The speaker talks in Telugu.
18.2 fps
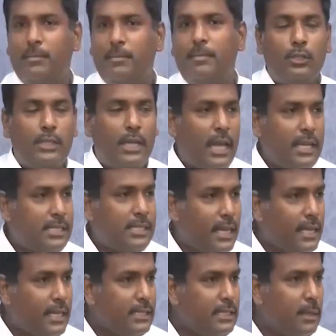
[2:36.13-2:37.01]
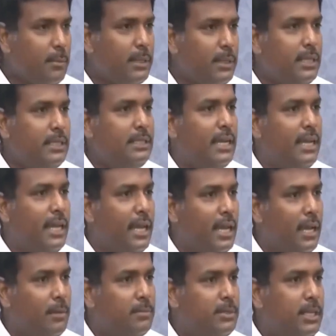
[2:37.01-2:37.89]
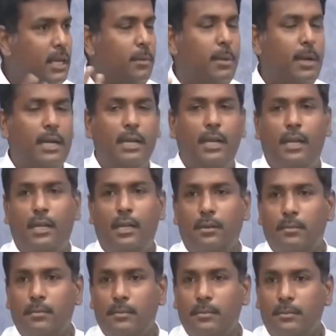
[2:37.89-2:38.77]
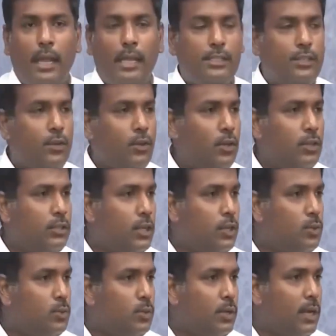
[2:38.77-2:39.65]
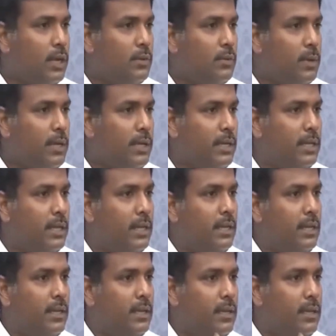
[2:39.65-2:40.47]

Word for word: ఈరోజు రాష్ట్రానికి సంబంధించి అనేక అంశాలు మాట్లాడారు రాష్ట్రంలో జరుగుతున్నటువంటి